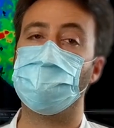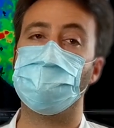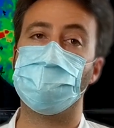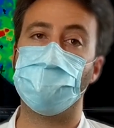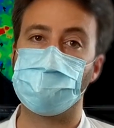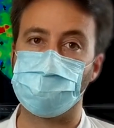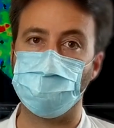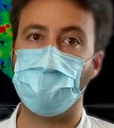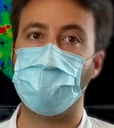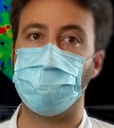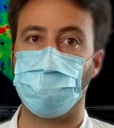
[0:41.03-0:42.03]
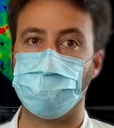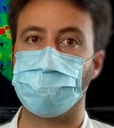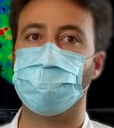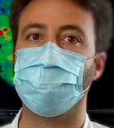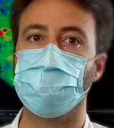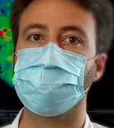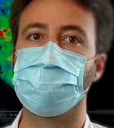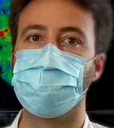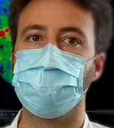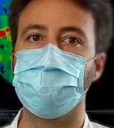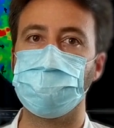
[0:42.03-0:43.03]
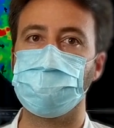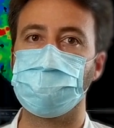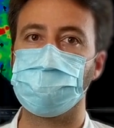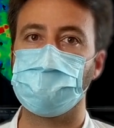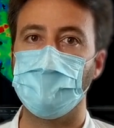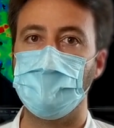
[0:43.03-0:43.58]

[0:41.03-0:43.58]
Personal weiter fortgebildet,